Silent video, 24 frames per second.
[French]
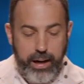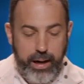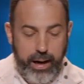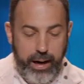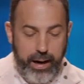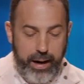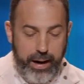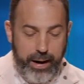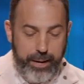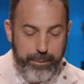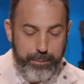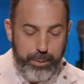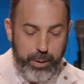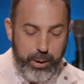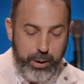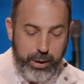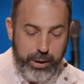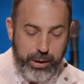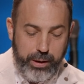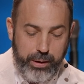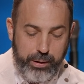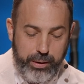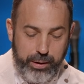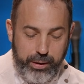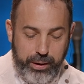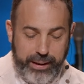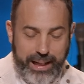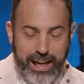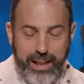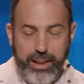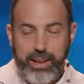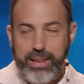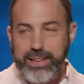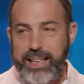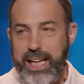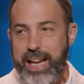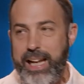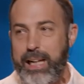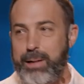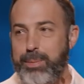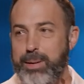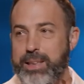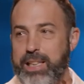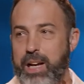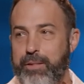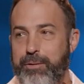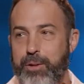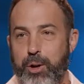Euh, quelques années que
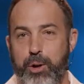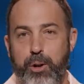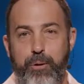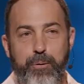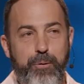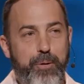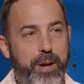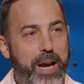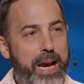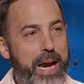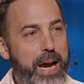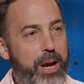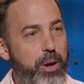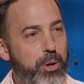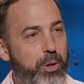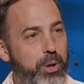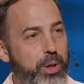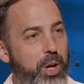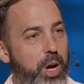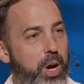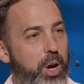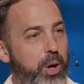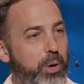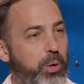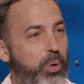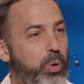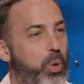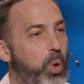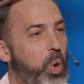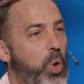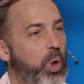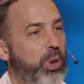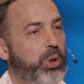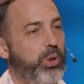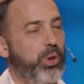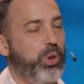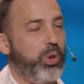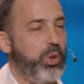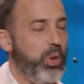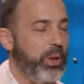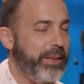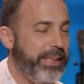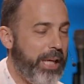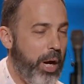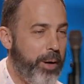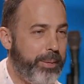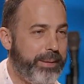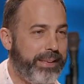mes enfants, ont fait une, course, une
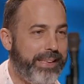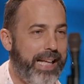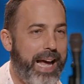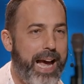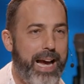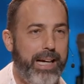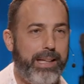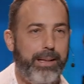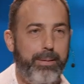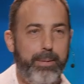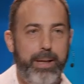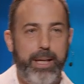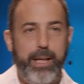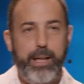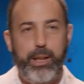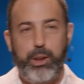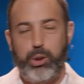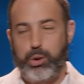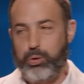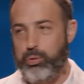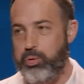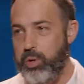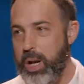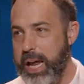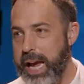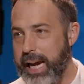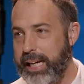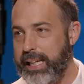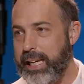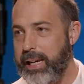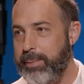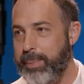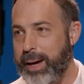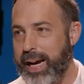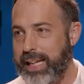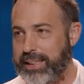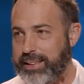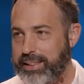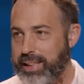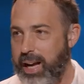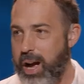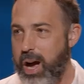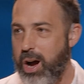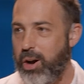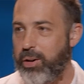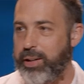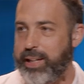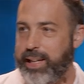course à obstacles, et, je voulais que les
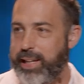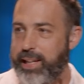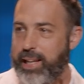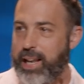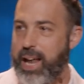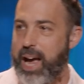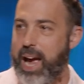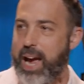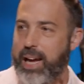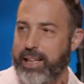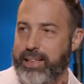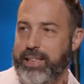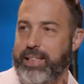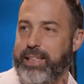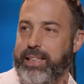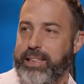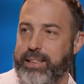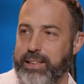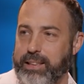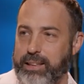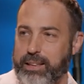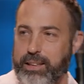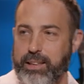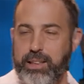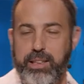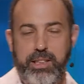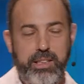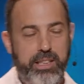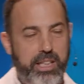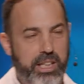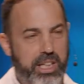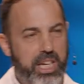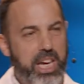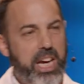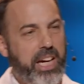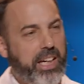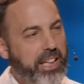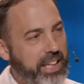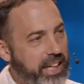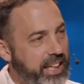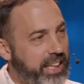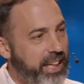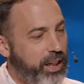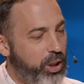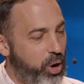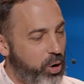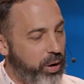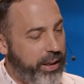brasseurs, on de l'air des, guerriers,
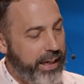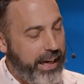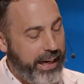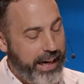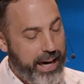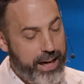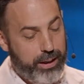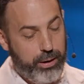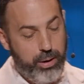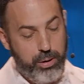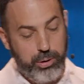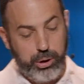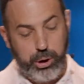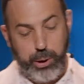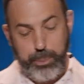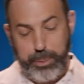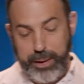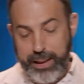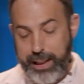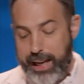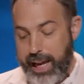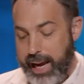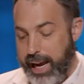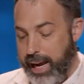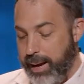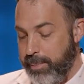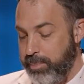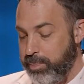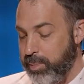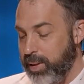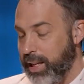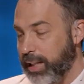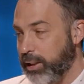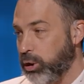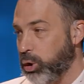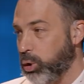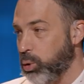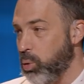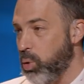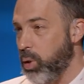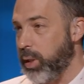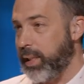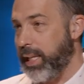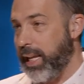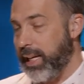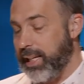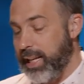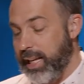des conquérants. Donc, j'ai pris de la,
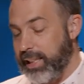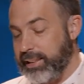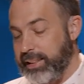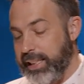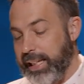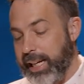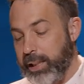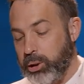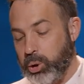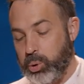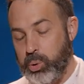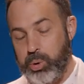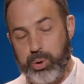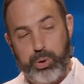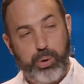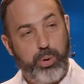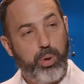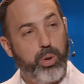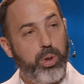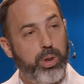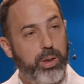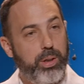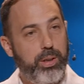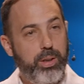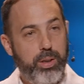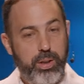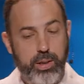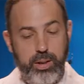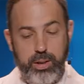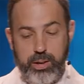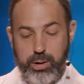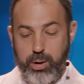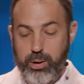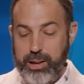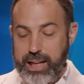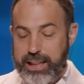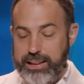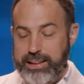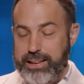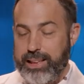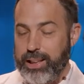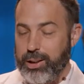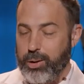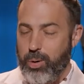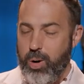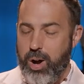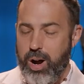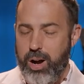de la, cire à chaussures, donc la
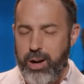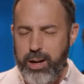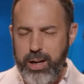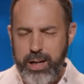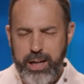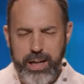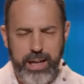cire noire,